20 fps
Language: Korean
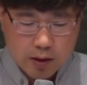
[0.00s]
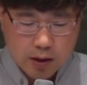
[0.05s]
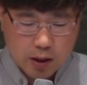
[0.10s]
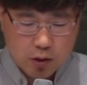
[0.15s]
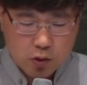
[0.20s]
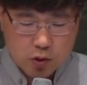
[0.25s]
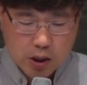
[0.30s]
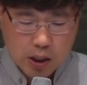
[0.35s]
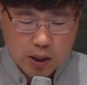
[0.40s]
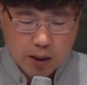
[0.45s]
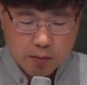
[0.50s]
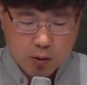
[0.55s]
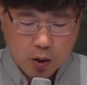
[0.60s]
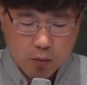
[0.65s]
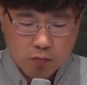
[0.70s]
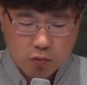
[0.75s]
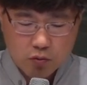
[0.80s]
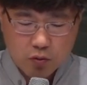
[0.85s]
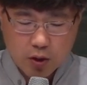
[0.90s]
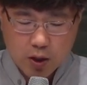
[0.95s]
예루살렘
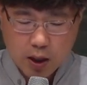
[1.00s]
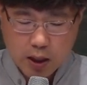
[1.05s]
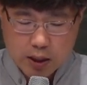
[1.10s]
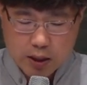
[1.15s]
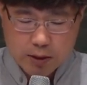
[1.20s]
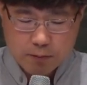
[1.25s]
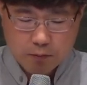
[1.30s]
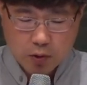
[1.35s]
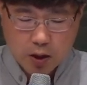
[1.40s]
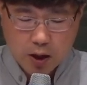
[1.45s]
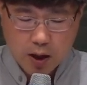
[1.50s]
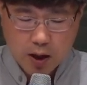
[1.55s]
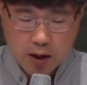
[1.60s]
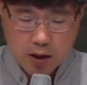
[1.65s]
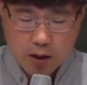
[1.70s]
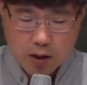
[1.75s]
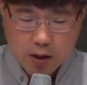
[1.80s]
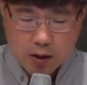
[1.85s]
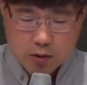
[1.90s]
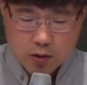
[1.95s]
성문들의
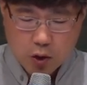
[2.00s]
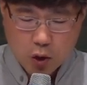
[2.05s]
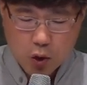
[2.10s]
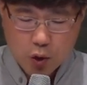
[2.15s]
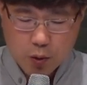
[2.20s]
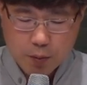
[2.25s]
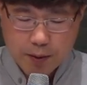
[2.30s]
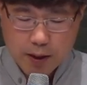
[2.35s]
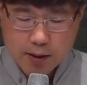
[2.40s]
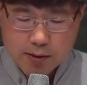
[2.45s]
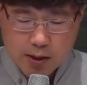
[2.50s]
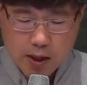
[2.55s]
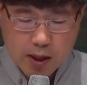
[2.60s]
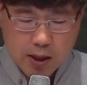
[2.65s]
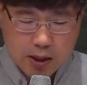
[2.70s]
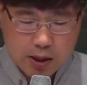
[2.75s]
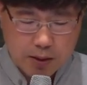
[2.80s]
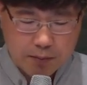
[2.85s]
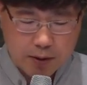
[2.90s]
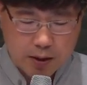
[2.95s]
이름과 성읍의 새
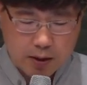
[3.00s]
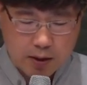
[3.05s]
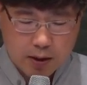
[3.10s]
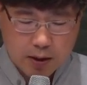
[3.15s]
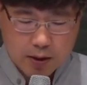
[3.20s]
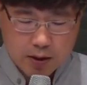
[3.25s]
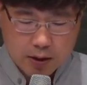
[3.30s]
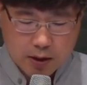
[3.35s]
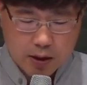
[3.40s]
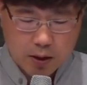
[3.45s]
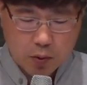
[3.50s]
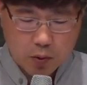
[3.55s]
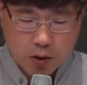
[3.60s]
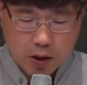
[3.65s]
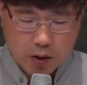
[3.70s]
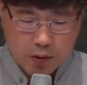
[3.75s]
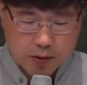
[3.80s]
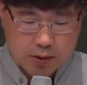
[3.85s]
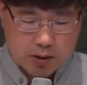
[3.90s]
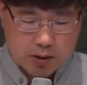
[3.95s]
이름이 기록되어